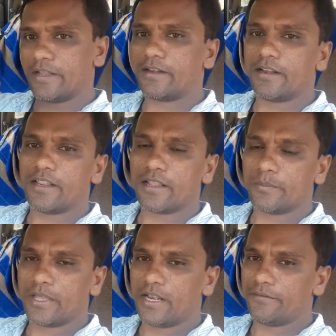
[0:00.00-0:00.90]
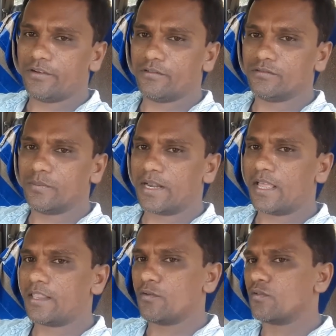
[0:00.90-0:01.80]
हेड कटिंग का पहला वीडियो जो
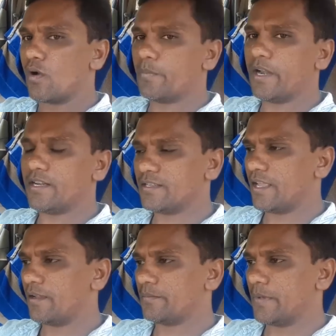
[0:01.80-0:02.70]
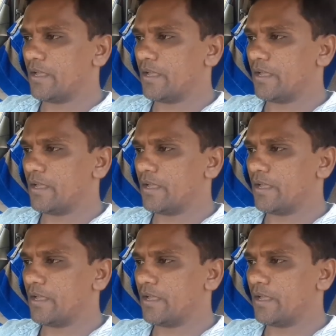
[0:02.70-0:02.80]
बनाया था वो कॉपीराइट स्ट्राइक